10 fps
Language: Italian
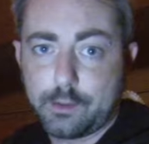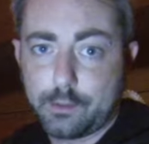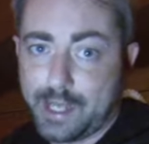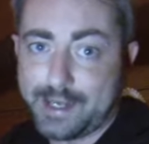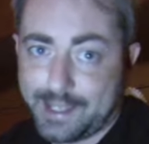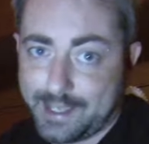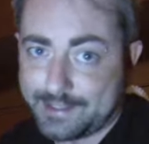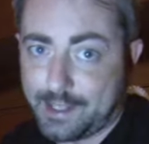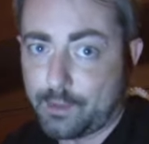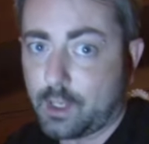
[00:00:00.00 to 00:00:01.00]
non è
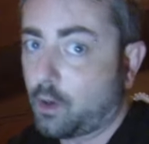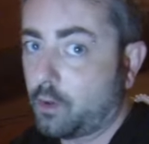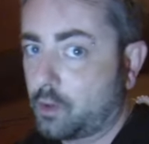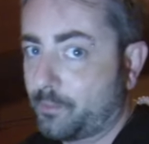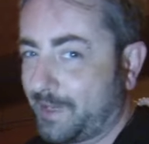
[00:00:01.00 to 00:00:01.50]
richiesta una color